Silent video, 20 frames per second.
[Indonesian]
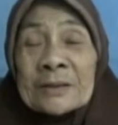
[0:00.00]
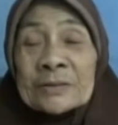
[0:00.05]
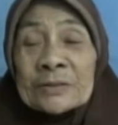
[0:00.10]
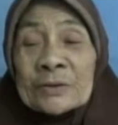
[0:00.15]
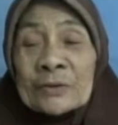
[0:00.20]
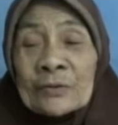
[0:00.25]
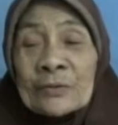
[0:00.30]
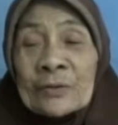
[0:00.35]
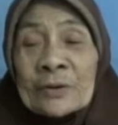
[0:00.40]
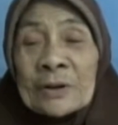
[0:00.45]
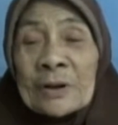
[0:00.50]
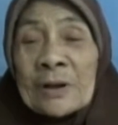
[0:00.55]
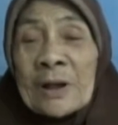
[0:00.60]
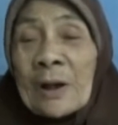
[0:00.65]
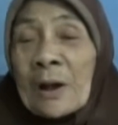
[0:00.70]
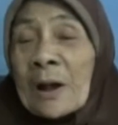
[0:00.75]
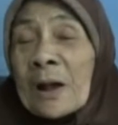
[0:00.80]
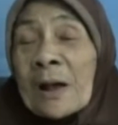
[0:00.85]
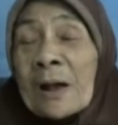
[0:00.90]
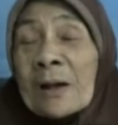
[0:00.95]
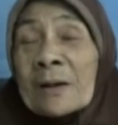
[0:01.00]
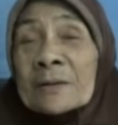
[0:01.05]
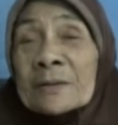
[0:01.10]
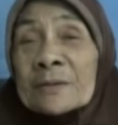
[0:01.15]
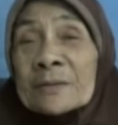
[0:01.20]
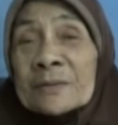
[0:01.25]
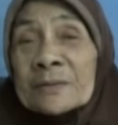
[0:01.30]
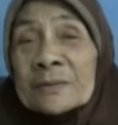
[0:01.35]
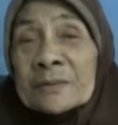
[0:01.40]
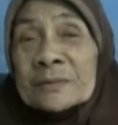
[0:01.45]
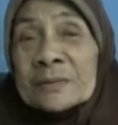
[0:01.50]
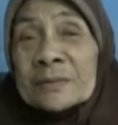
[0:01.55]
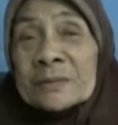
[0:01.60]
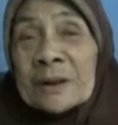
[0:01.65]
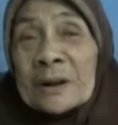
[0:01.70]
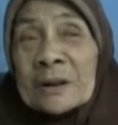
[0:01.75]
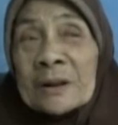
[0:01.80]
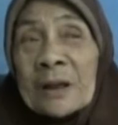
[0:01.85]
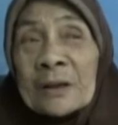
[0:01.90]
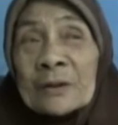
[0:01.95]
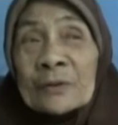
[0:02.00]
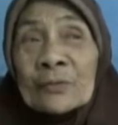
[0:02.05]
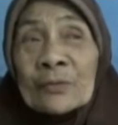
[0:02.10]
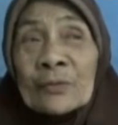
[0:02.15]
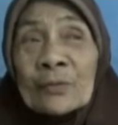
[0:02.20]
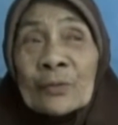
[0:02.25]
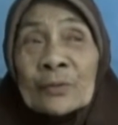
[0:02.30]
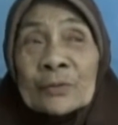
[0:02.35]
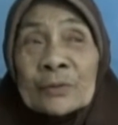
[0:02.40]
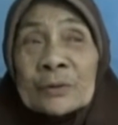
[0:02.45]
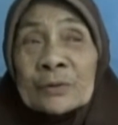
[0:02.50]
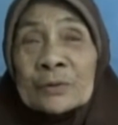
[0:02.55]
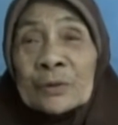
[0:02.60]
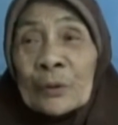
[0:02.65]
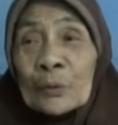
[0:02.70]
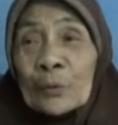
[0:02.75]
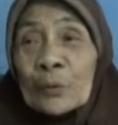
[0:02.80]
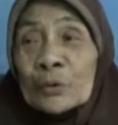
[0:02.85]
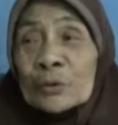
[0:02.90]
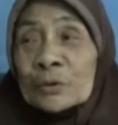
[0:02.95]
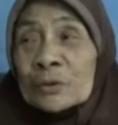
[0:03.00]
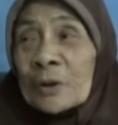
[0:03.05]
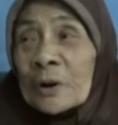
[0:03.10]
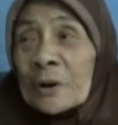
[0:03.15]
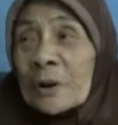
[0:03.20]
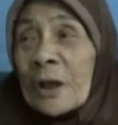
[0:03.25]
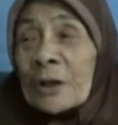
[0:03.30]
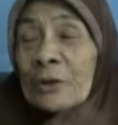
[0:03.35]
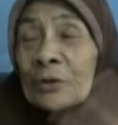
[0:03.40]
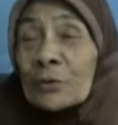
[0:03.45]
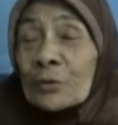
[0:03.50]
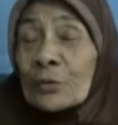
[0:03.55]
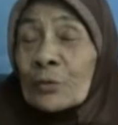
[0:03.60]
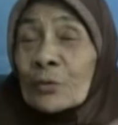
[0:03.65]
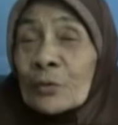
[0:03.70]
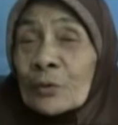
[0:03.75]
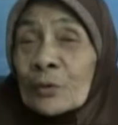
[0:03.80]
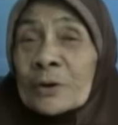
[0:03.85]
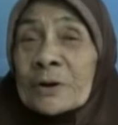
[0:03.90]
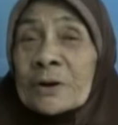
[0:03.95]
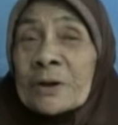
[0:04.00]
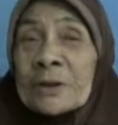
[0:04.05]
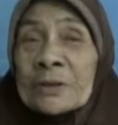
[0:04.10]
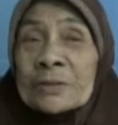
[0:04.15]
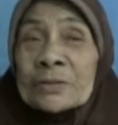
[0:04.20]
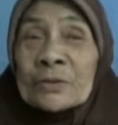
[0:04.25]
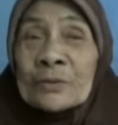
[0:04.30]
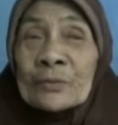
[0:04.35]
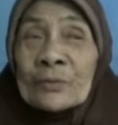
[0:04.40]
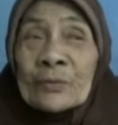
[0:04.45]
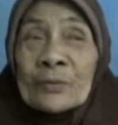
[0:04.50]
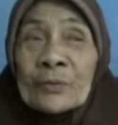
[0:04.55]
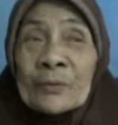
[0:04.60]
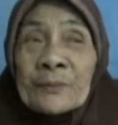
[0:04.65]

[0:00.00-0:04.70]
gitu nggak terlalu terus terlanjur gitu